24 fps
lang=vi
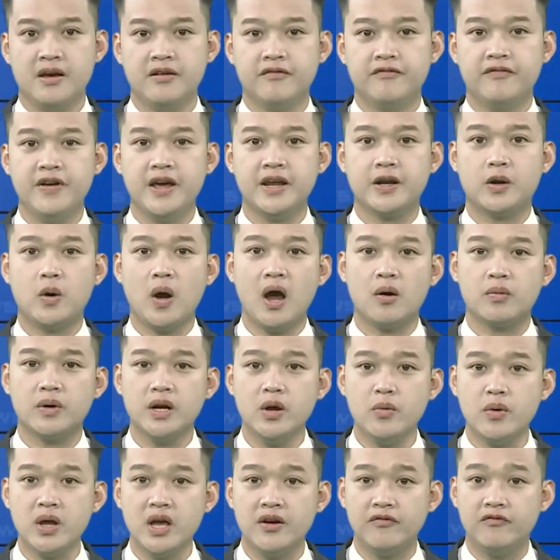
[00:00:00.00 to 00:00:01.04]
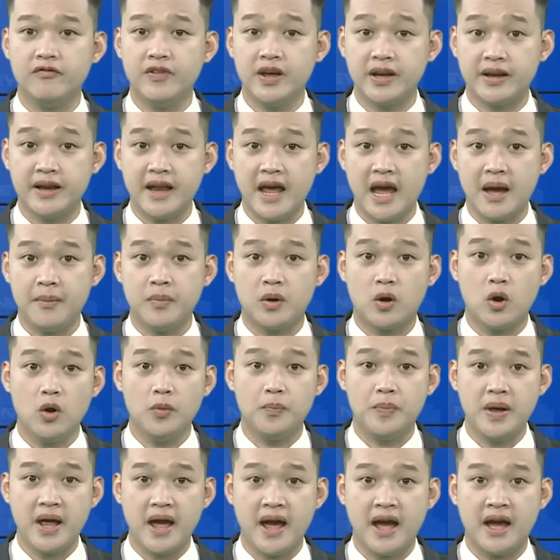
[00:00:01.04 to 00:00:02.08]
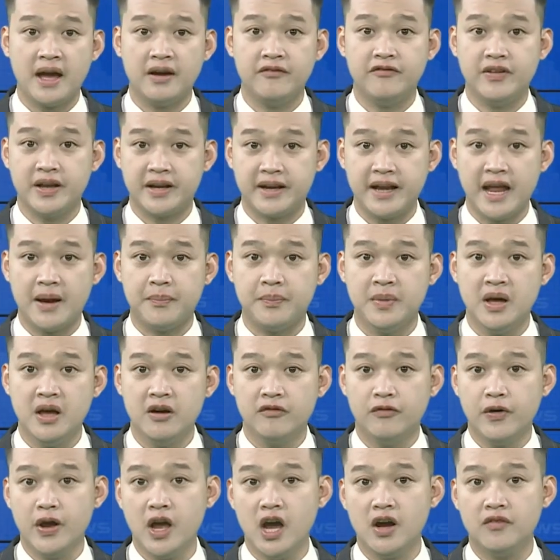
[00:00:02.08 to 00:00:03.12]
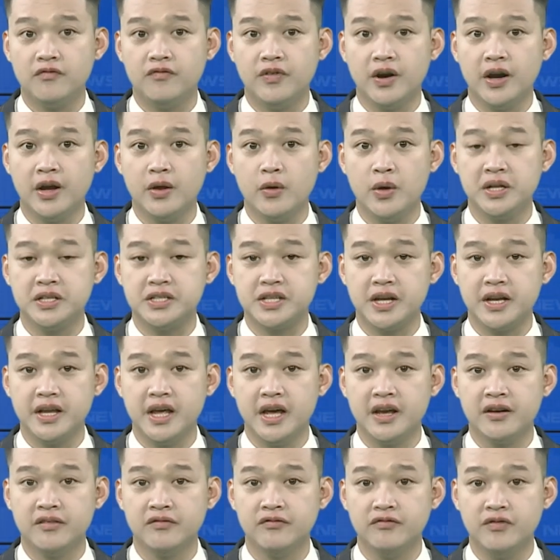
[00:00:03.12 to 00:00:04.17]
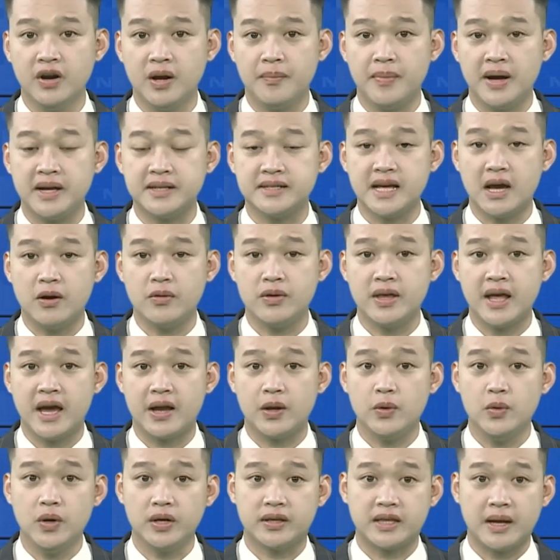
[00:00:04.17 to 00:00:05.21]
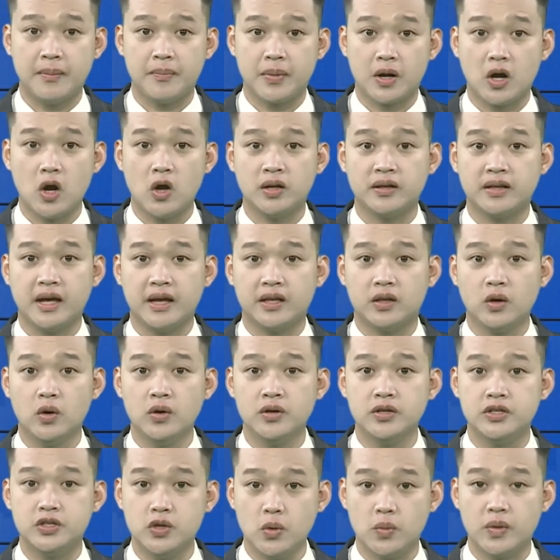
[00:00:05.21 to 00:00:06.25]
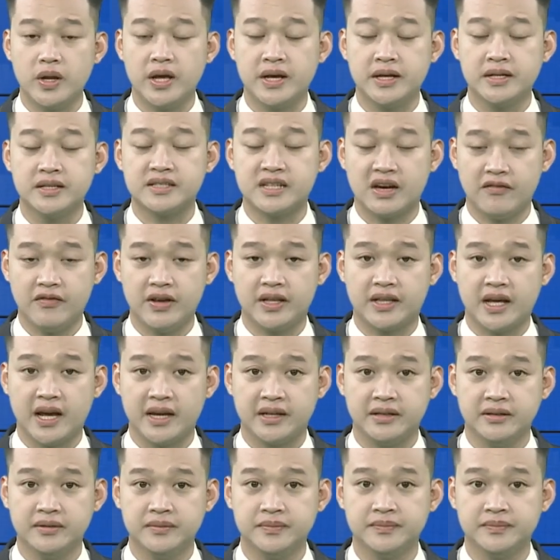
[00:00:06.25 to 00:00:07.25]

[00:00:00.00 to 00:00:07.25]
Viện Khoa học Nông nghiệp Việt Nam Copia Việt Nam phối hợp với huyện Trấn Yên vừa bàn giao nhà nuôi tằm con tại thôn Trúc Đình, xã Việt Thành.